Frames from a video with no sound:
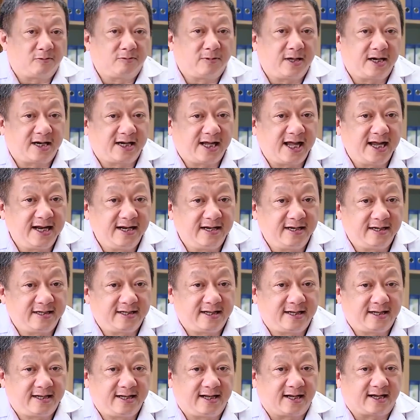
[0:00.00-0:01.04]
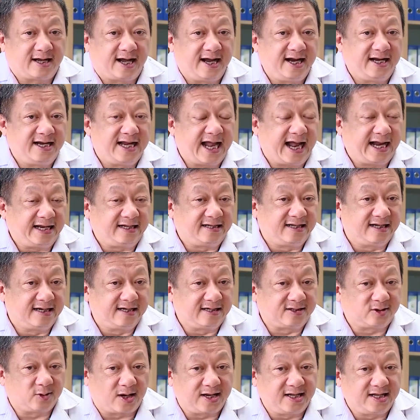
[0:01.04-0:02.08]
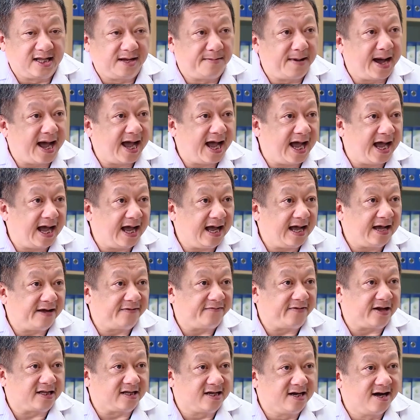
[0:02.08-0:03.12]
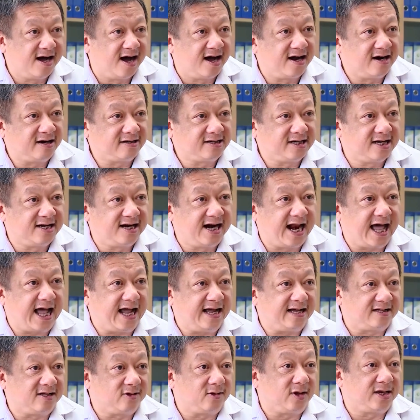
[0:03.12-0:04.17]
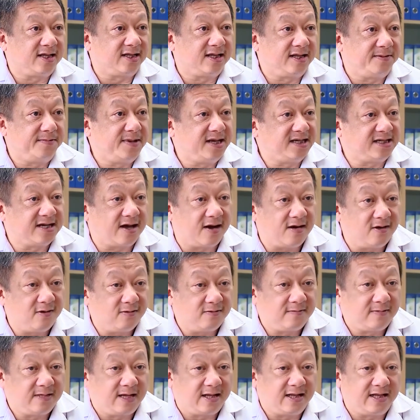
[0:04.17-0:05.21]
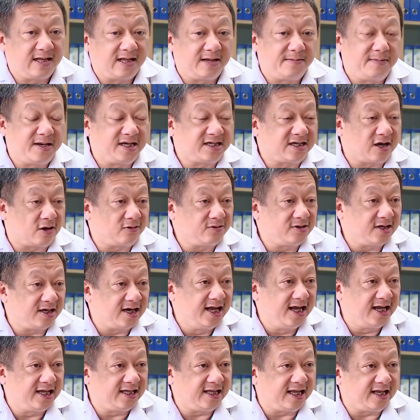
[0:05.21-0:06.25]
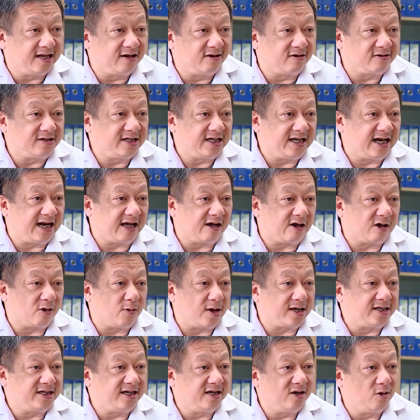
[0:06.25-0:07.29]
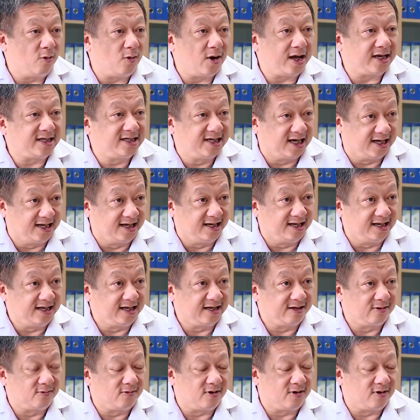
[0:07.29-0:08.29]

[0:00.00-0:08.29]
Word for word: Cái hệ thống thần kinh được hình thành từ tuần thứ ba và thường nó dừng lại ở tuần thứ 16. Tuần thứ 16 trở đi thì nó chỉ là cái quá trình hoàn chỉnh